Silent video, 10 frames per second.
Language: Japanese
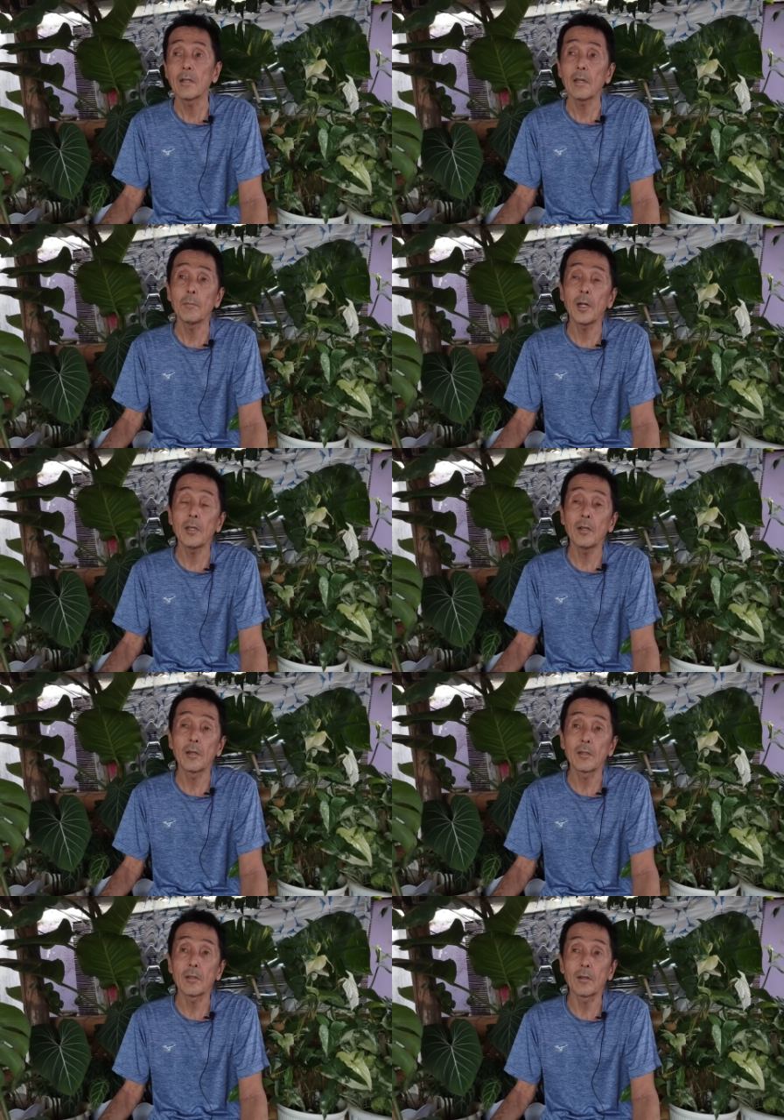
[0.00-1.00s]
ただ
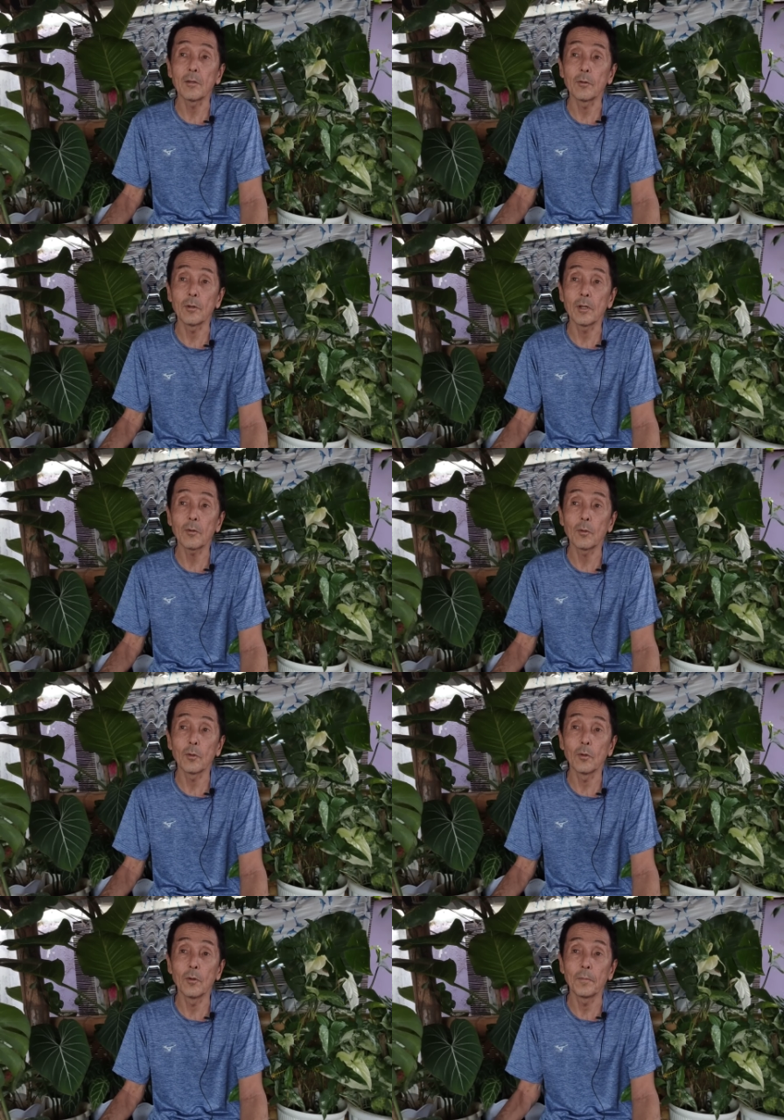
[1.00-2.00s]
マニラあたりのね、こ
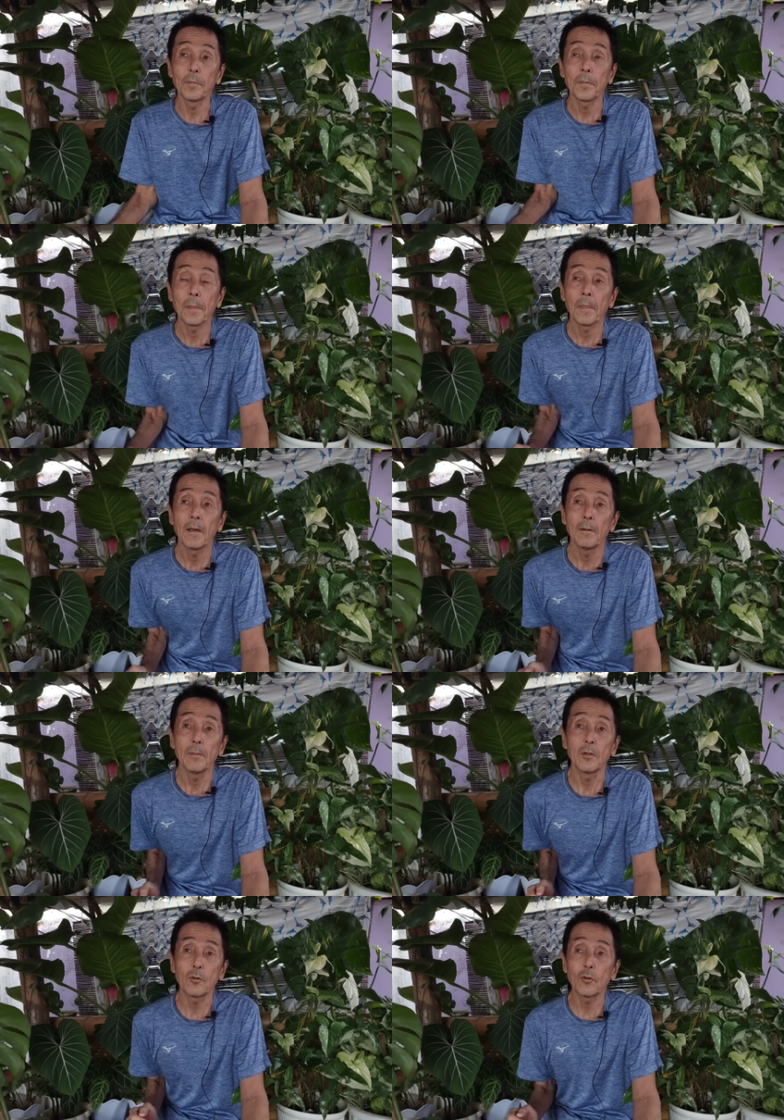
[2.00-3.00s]
の
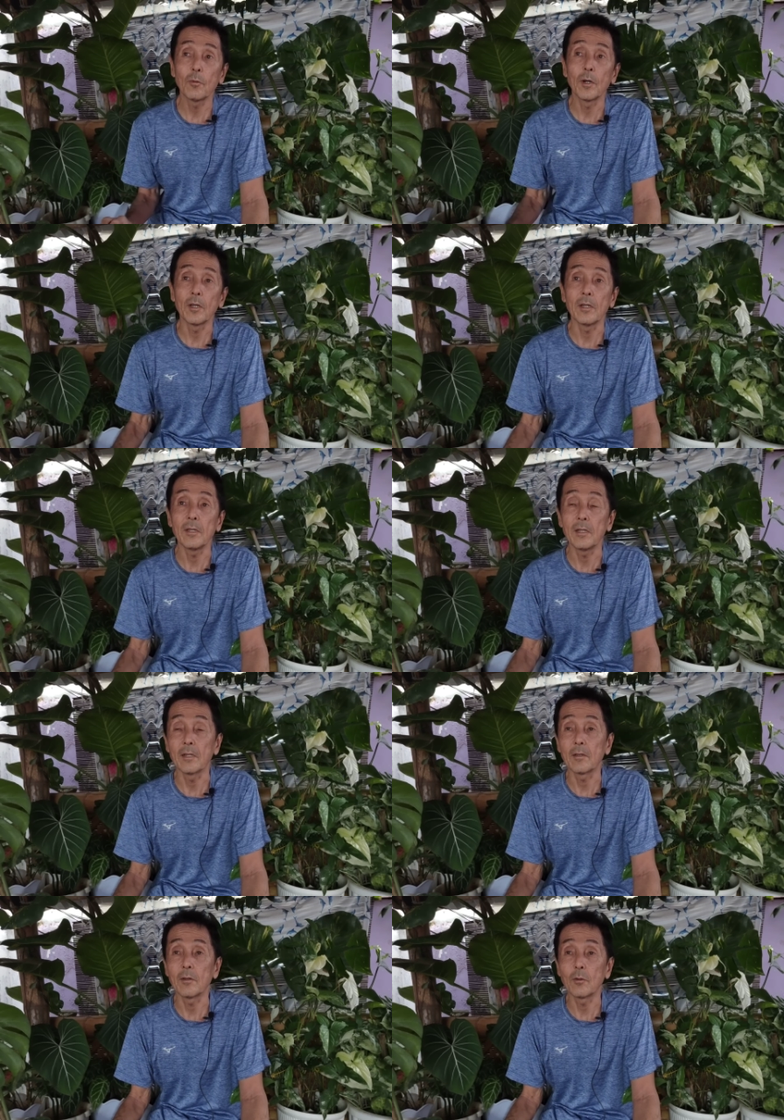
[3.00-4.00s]
水商売
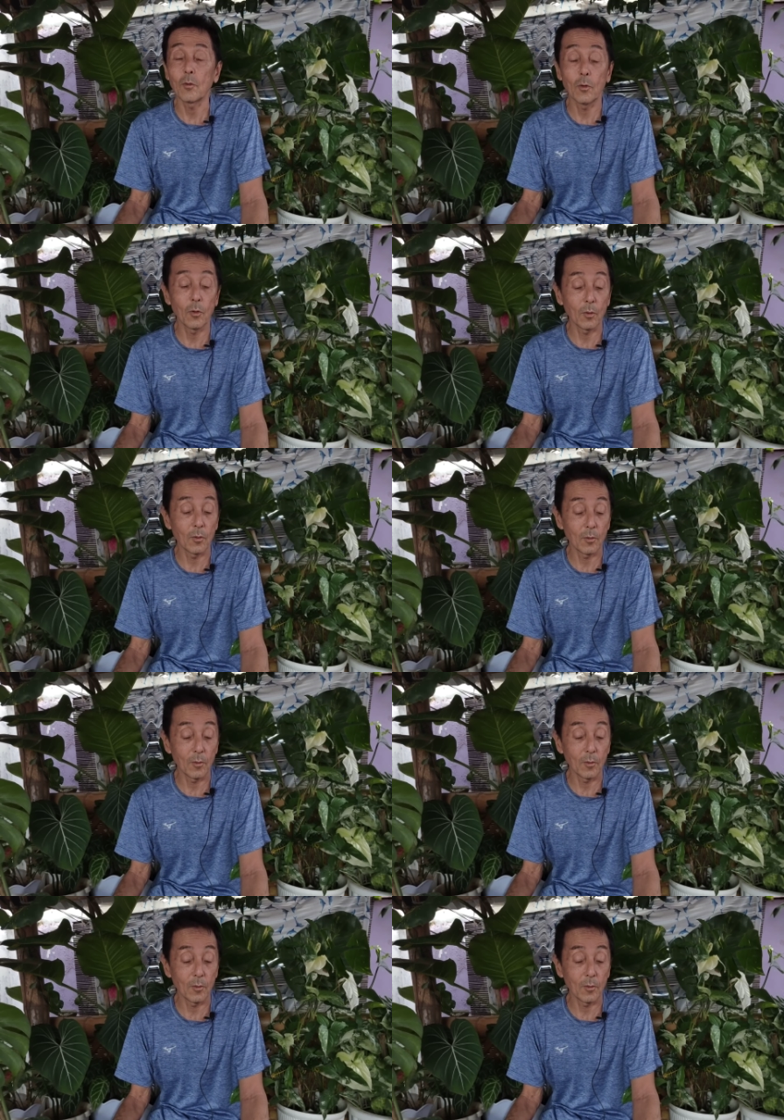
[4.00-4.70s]
やってる子